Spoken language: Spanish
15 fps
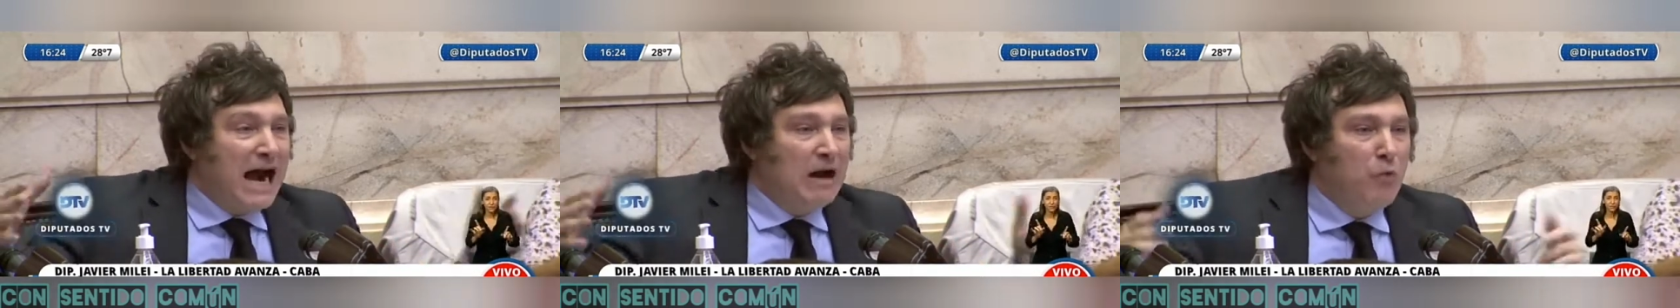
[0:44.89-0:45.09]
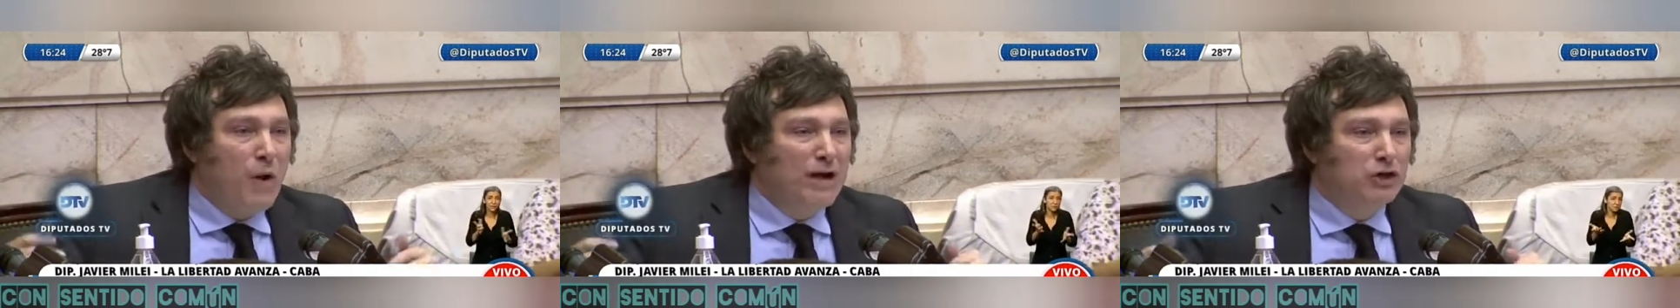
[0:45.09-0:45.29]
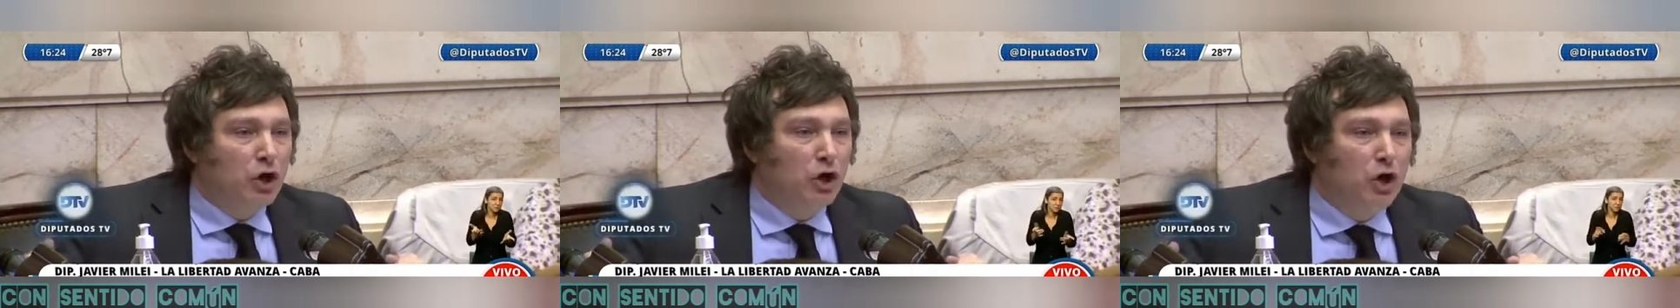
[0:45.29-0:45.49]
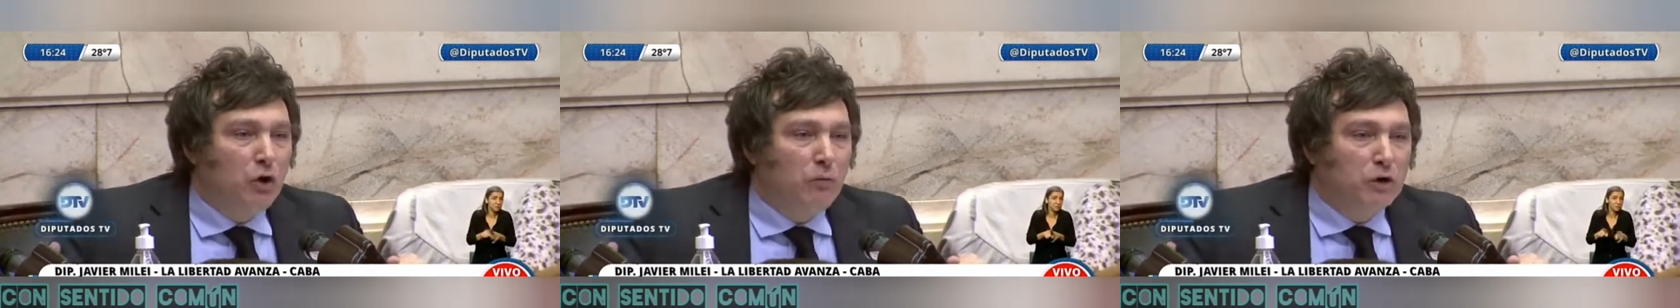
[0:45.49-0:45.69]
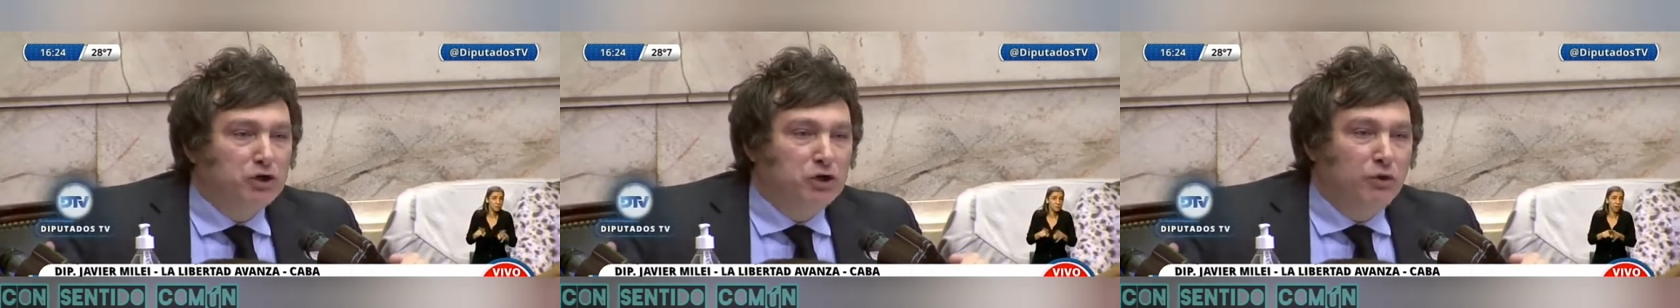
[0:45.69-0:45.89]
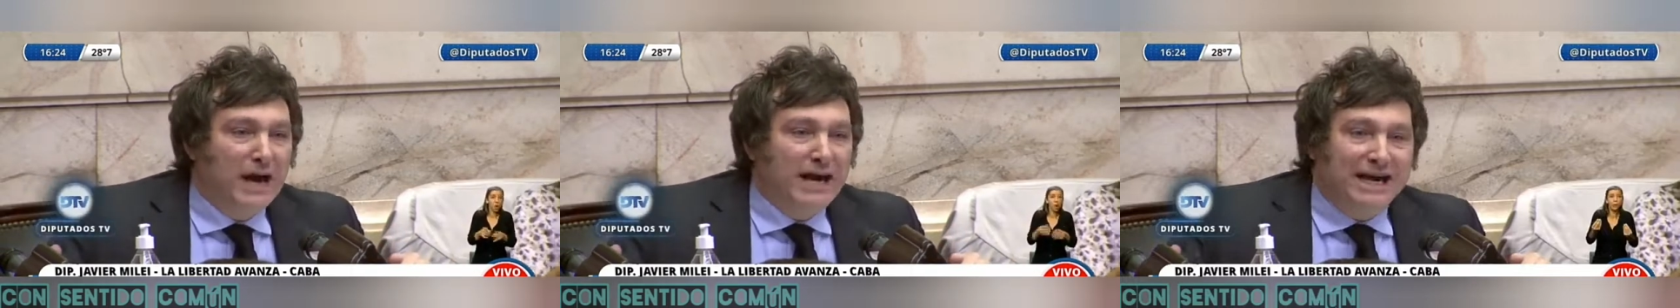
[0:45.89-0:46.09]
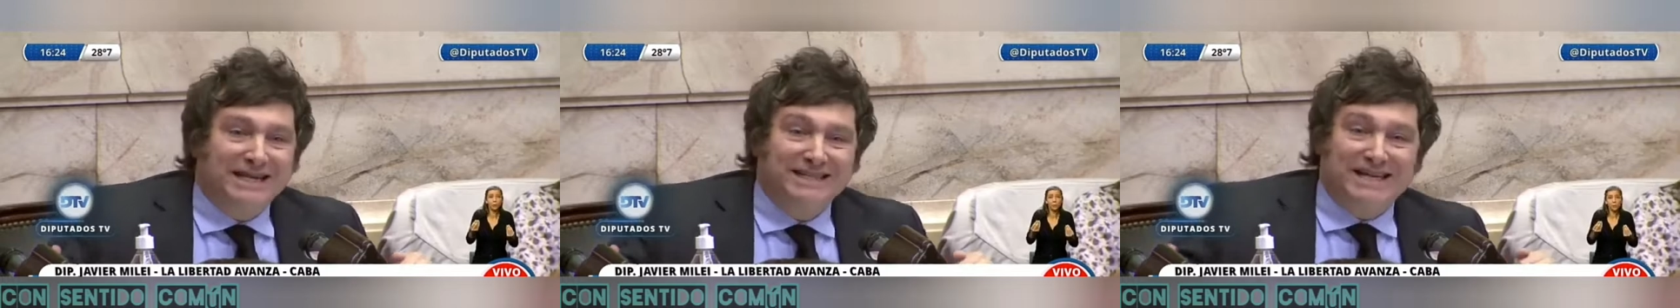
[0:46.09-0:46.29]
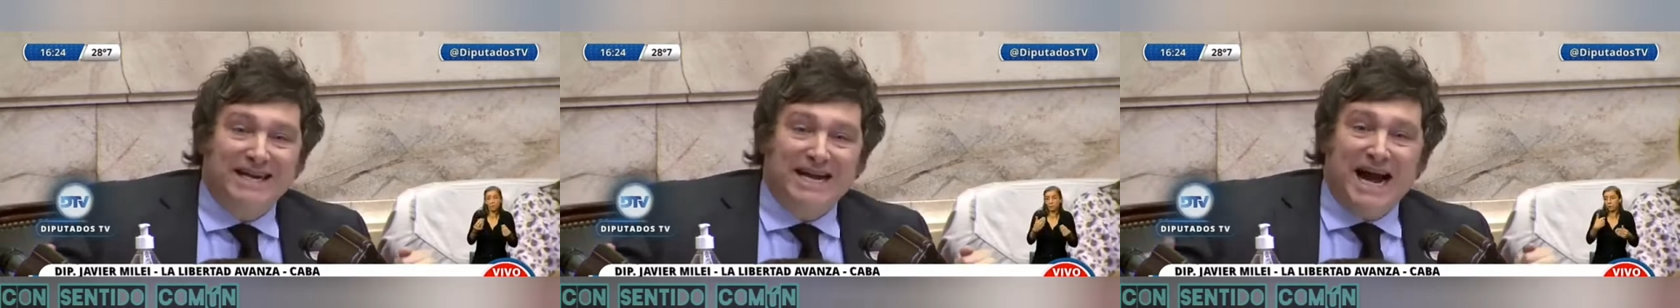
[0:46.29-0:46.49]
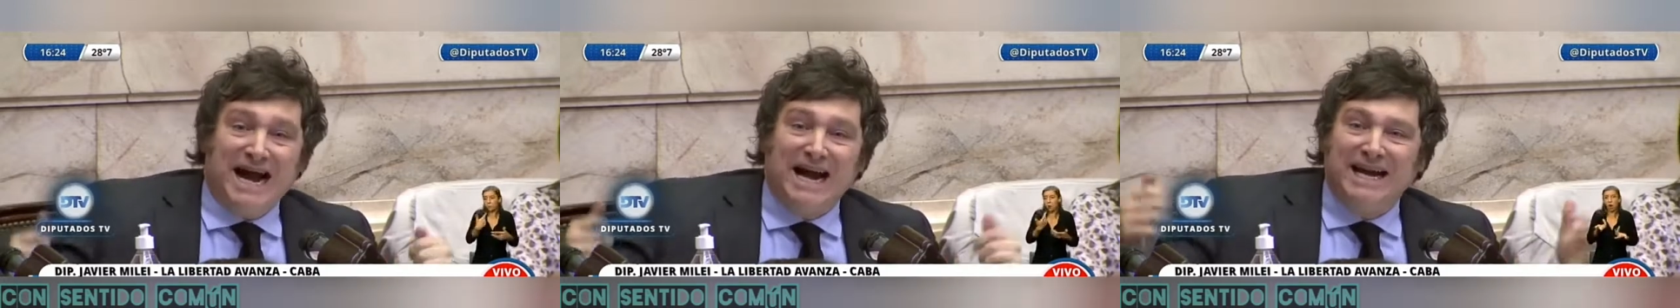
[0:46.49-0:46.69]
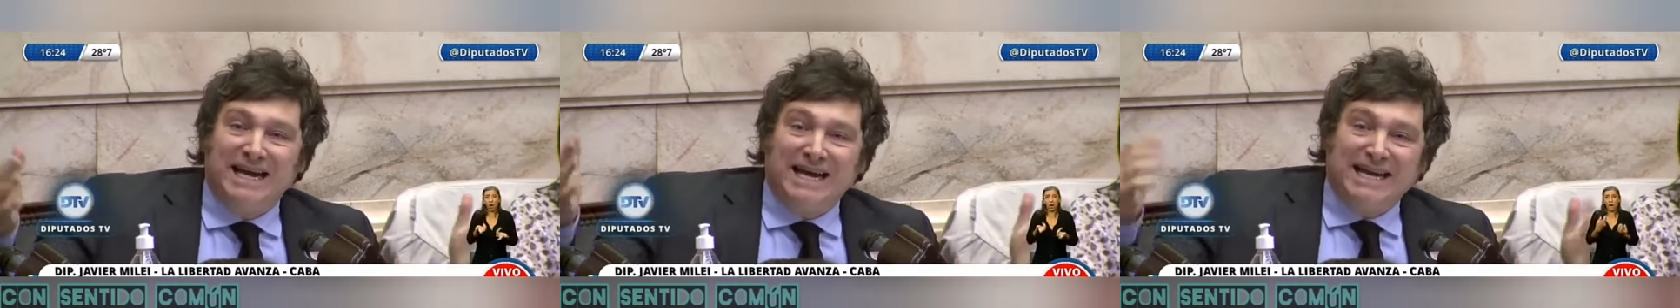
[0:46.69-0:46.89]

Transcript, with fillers: a cuatro lobos y una gallina